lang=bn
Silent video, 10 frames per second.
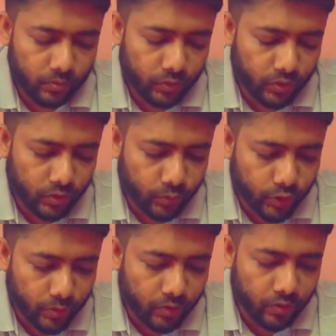পণ্য
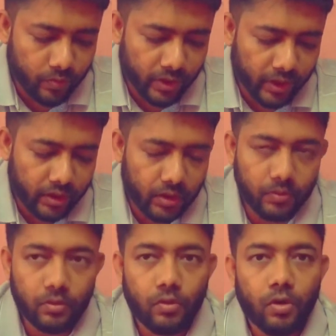পরিবহন ব্যয়
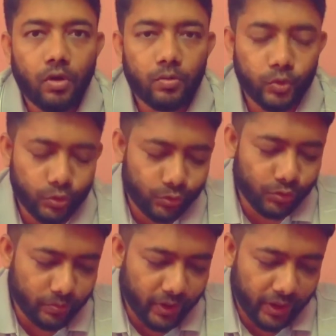এবং গড় মজুদ
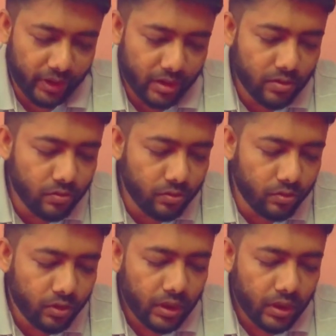ব্যয় এইগুলো